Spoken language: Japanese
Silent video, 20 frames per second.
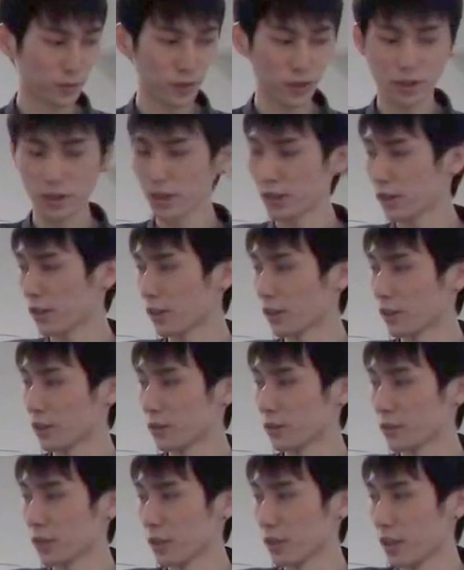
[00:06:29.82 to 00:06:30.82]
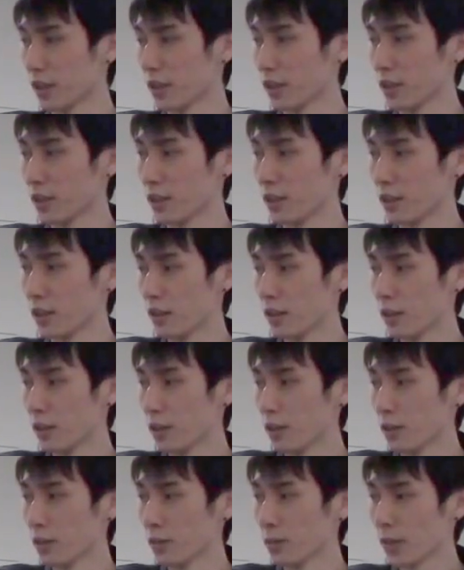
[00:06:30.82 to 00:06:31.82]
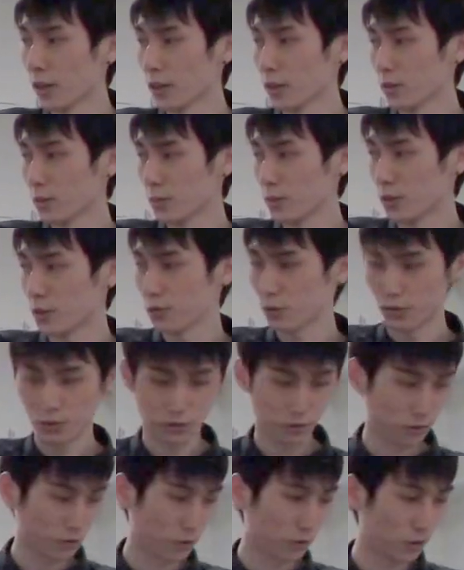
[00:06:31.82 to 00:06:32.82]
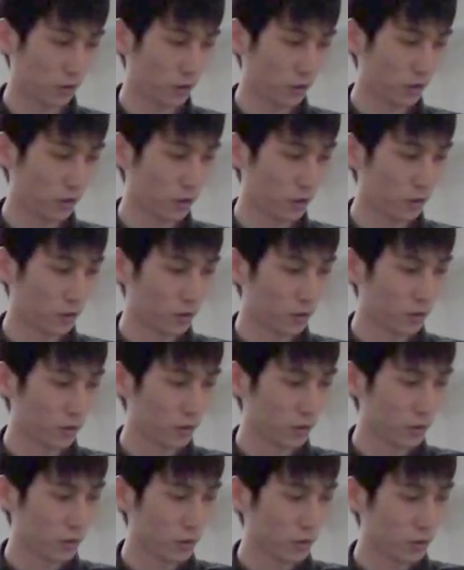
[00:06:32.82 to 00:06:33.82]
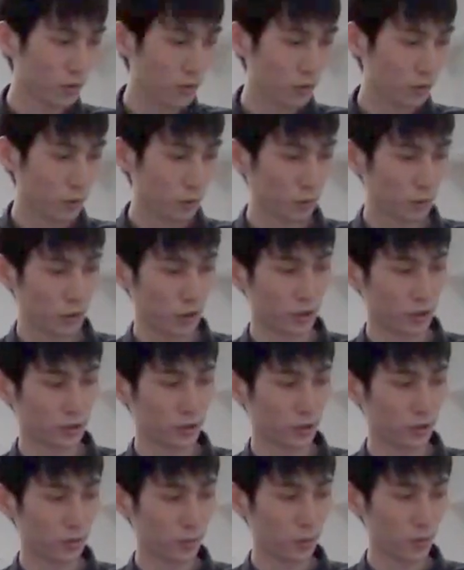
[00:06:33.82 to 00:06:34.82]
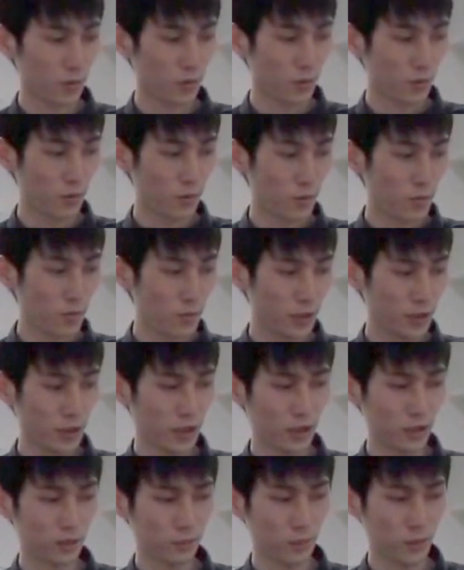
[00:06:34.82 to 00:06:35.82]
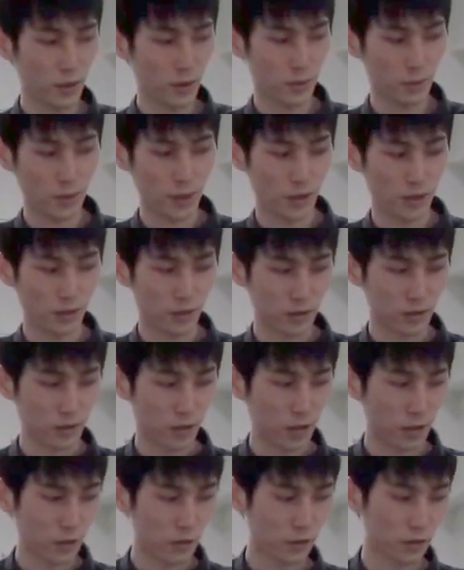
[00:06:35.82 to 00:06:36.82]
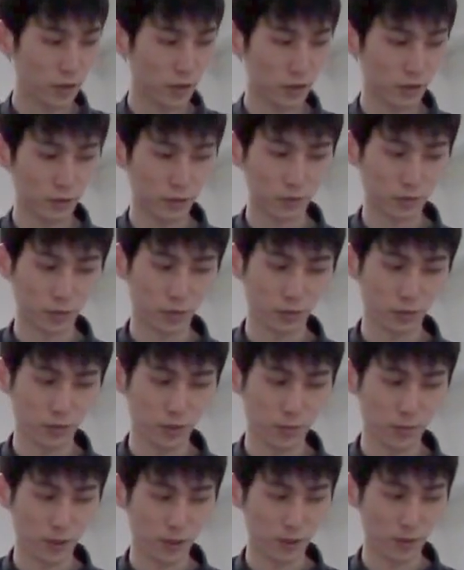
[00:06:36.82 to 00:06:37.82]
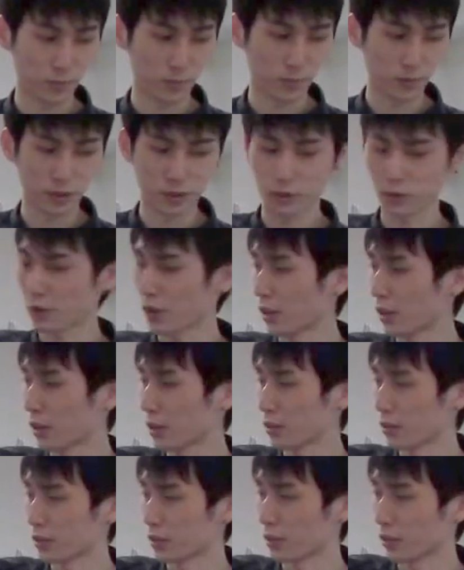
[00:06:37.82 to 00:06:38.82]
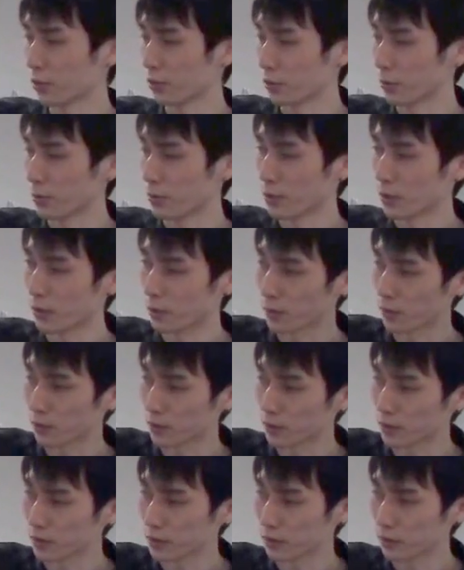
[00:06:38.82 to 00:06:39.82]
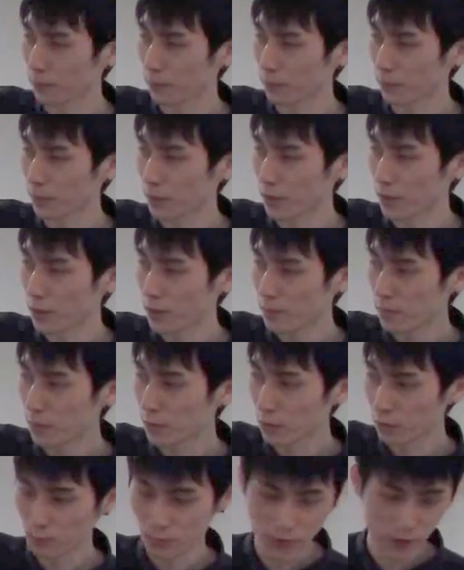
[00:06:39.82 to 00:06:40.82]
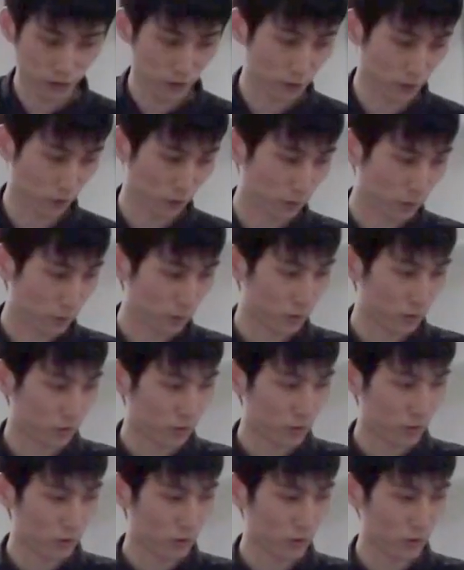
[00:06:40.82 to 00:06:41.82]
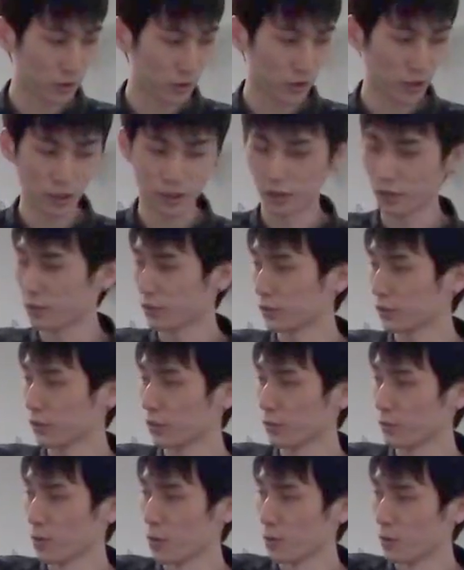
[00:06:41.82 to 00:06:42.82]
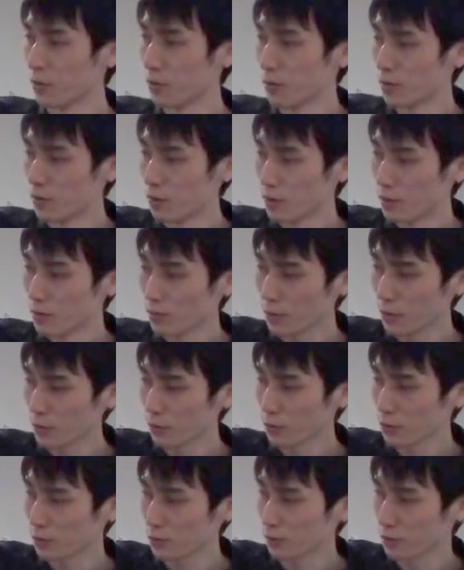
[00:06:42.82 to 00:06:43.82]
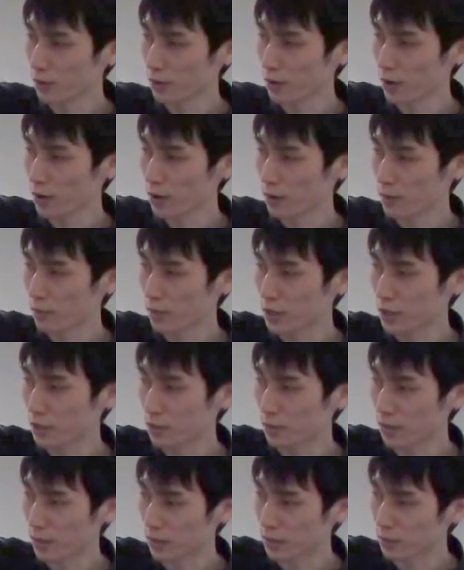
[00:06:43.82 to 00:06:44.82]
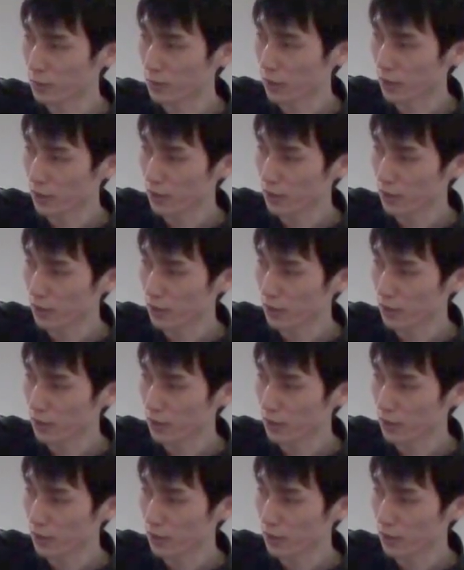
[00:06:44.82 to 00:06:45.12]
度の高いかかり受けの場合のみ抽出するということなんですけども、KNP では優先規則によって分節のかかり受け先を決めています。この3つのルールになっているんですけども、本章では一番